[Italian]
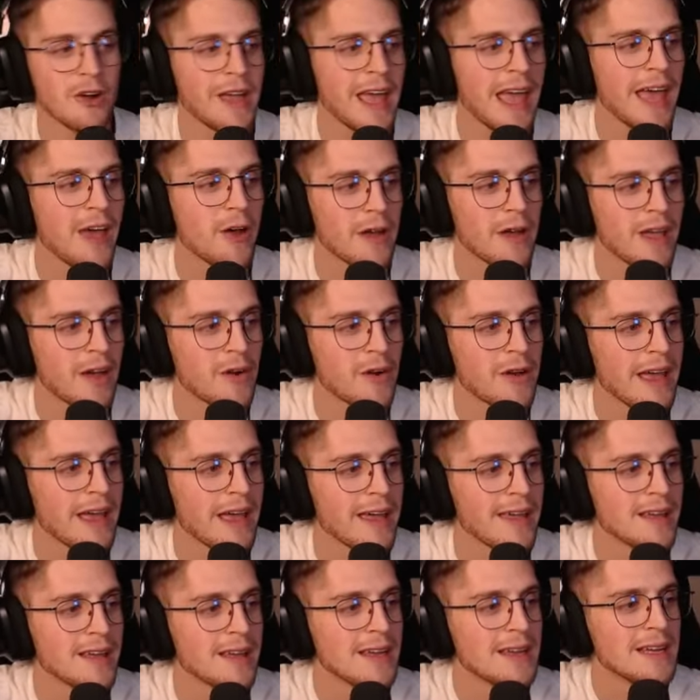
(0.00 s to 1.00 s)
Ok, ok, ok.
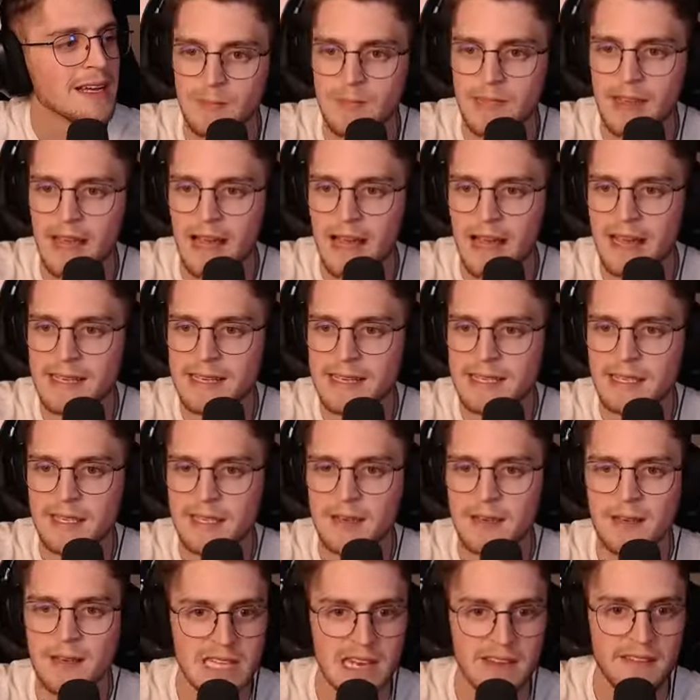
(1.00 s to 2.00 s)
Nice.
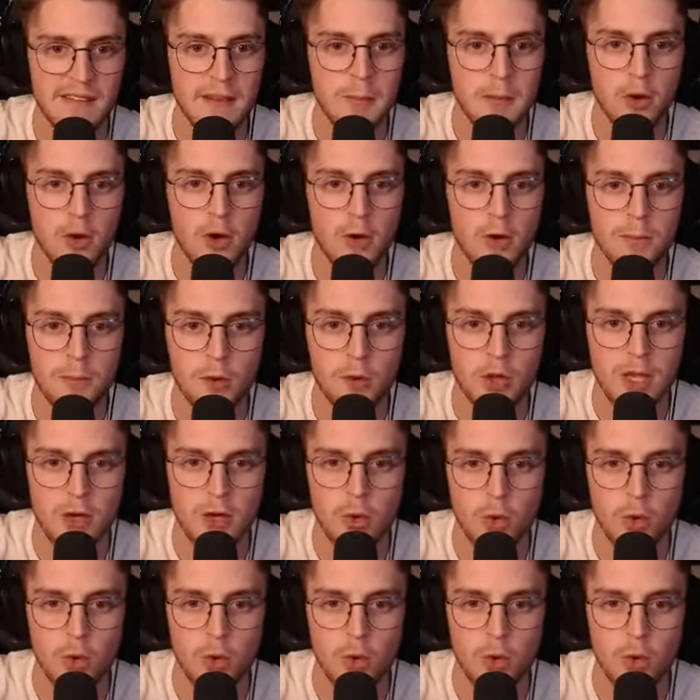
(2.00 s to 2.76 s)
Mi servirebbe ora un po' di